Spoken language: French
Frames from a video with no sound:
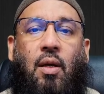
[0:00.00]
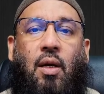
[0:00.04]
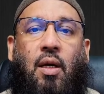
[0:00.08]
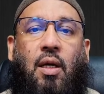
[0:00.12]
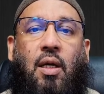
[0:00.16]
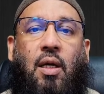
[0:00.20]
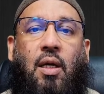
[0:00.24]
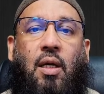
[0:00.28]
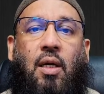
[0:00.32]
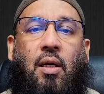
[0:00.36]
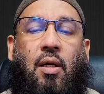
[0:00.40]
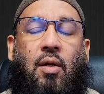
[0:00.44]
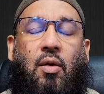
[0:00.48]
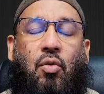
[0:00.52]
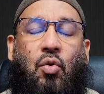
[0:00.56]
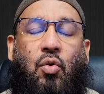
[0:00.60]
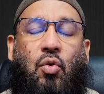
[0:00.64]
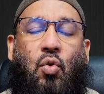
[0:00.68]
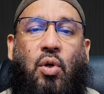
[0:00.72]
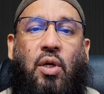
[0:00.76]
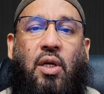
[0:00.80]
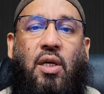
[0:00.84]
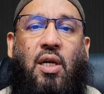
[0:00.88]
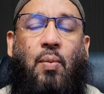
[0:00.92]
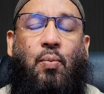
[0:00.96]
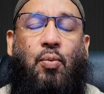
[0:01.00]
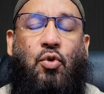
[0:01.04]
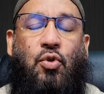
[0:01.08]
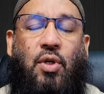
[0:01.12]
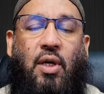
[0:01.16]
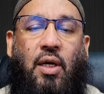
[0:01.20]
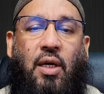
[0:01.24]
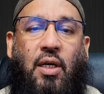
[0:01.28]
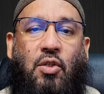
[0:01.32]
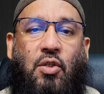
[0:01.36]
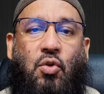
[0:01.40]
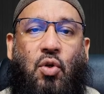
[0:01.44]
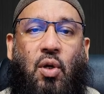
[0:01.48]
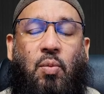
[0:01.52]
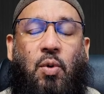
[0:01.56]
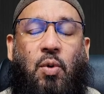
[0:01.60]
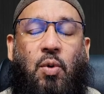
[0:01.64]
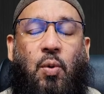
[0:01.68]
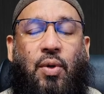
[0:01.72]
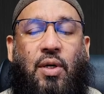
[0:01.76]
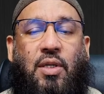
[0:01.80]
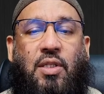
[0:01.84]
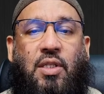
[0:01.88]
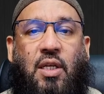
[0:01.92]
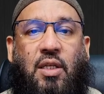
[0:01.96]
Et donc, il y a plusieurs raisons, à
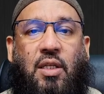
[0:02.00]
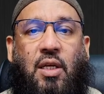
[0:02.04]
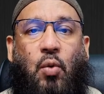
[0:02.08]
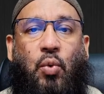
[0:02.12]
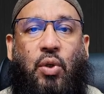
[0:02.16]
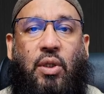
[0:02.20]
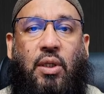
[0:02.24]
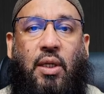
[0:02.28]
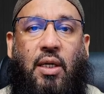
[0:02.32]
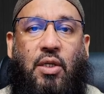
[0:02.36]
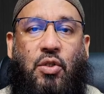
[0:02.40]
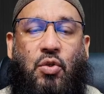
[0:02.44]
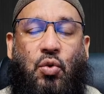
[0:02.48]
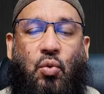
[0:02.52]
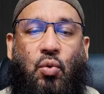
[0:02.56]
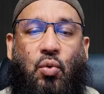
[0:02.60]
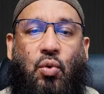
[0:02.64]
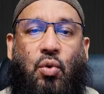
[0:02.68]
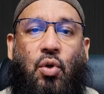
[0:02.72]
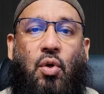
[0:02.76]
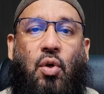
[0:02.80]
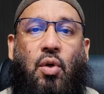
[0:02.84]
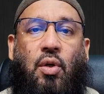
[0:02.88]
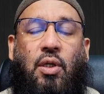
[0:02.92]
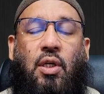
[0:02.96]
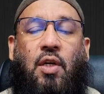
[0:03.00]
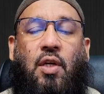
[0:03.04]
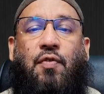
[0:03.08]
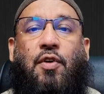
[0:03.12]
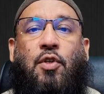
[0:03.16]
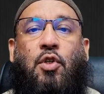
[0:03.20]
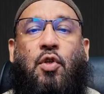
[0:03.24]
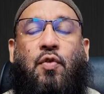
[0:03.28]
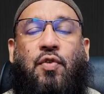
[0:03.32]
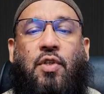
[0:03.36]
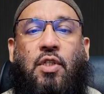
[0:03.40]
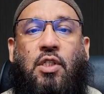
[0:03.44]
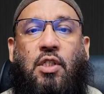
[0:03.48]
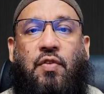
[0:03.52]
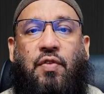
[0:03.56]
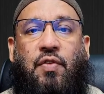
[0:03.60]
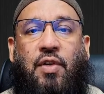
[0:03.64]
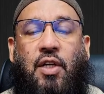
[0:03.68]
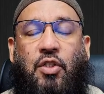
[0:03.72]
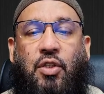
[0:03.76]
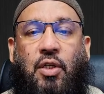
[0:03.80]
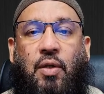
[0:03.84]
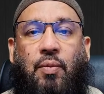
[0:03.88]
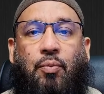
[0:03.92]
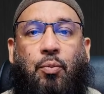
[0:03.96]
peu près 7 à 8 raisons, qui fait ce fin
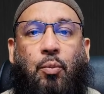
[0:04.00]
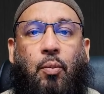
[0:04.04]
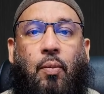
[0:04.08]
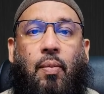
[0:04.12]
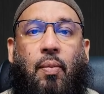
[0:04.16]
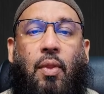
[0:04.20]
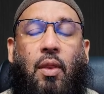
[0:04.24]
diverger.